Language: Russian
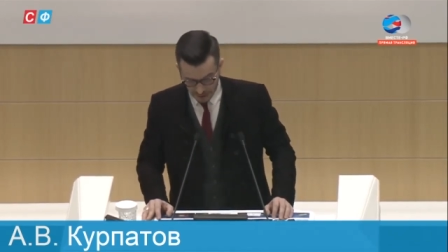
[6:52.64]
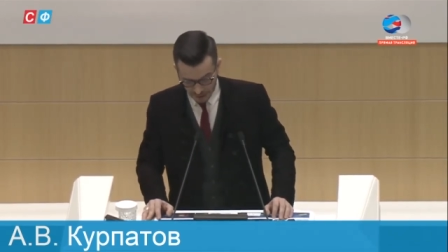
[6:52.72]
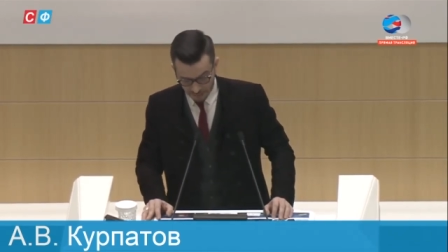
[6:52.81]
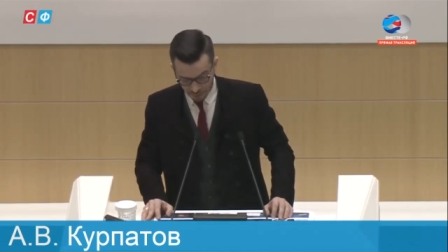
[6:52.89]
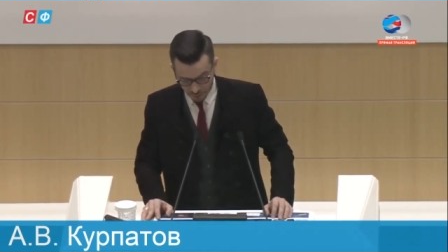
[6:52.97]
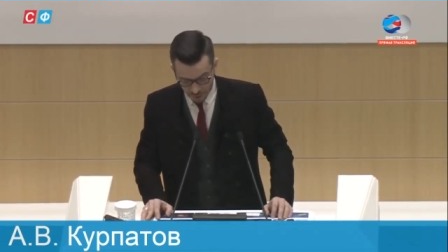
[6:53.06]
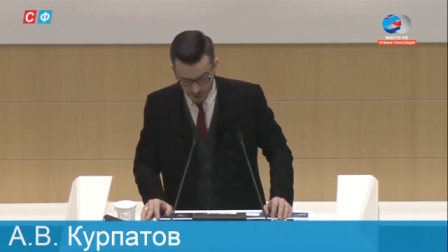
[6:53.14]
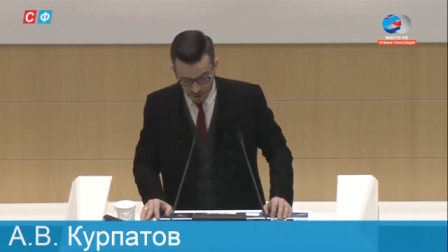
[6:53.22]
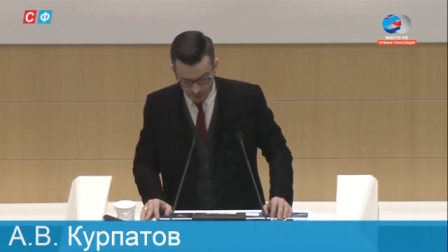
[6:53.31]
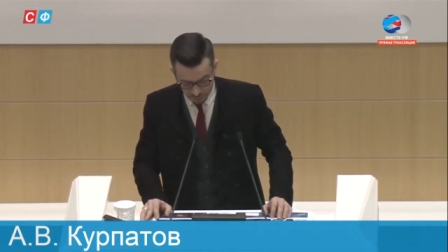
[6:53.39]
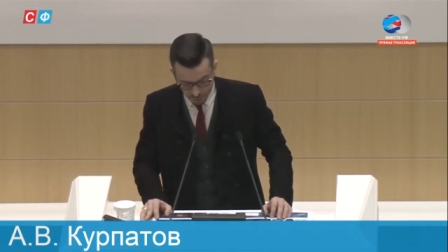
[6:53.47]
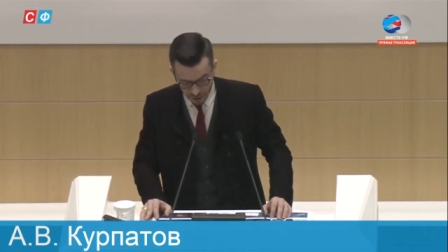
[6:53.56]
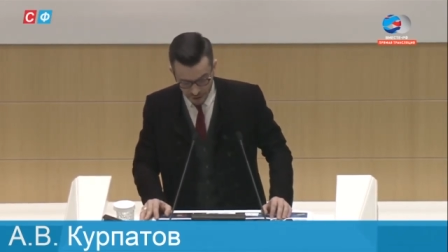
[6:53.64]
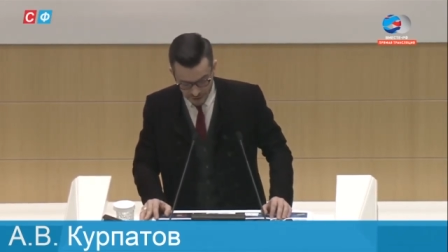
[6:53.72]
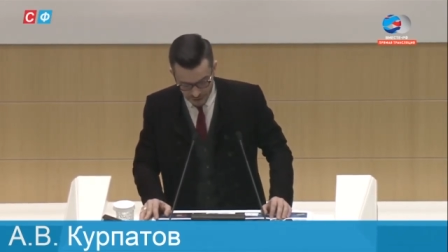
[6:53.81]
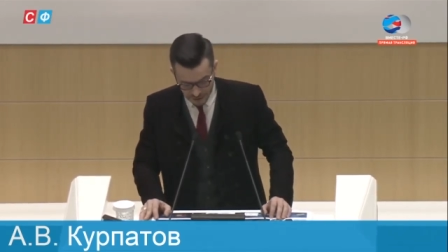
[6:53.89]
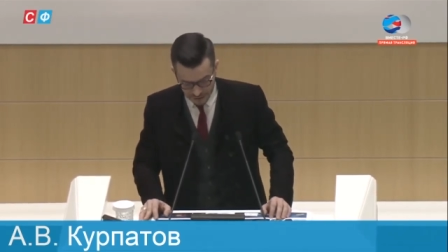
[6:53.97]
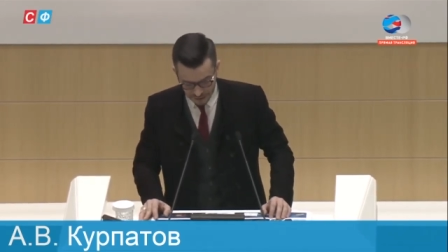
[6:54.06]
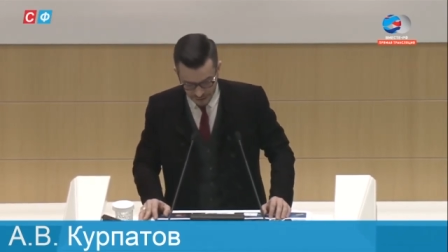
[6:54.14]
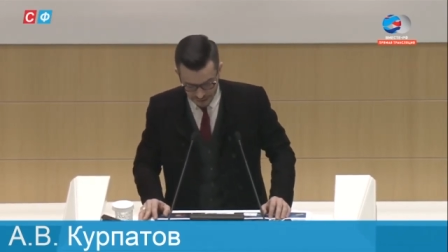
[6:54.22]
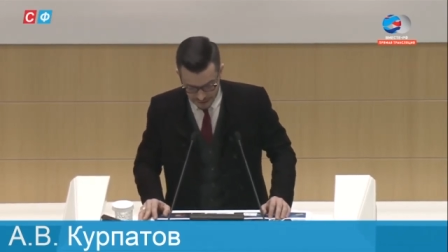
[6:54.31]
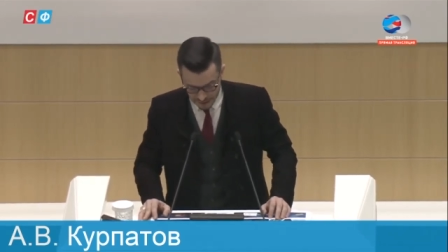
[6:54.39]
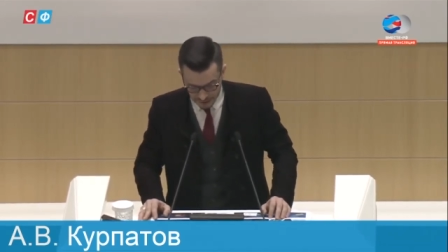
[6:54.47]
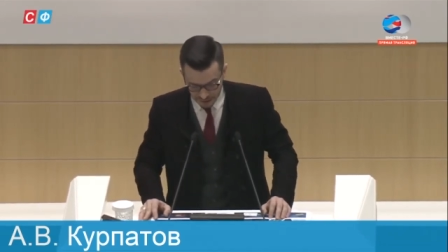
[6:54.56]
э, получили более низкие
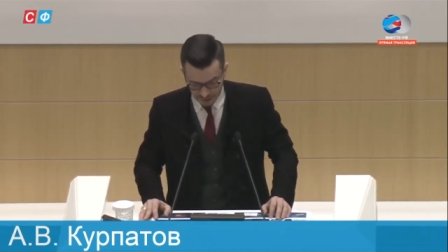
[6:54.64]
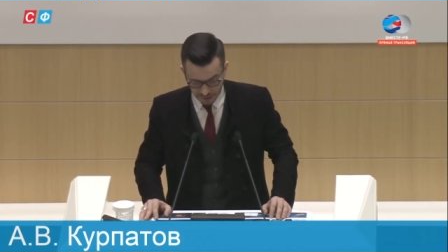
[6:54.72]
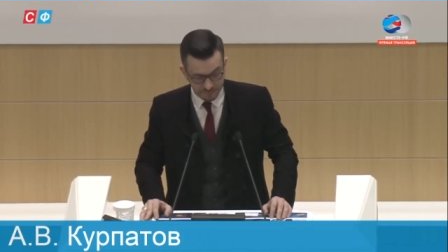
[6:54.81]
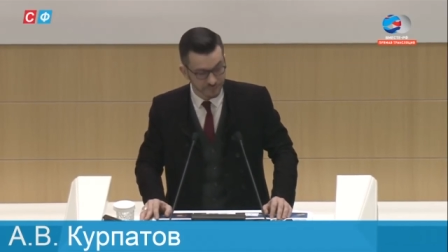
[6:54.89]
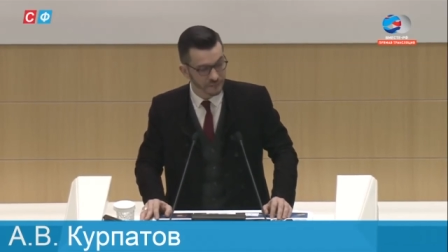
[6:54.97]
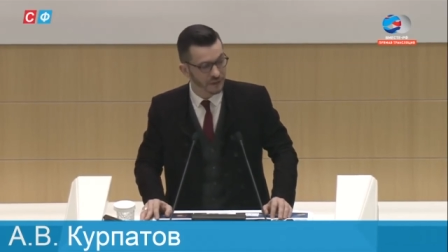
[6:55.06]
оценки –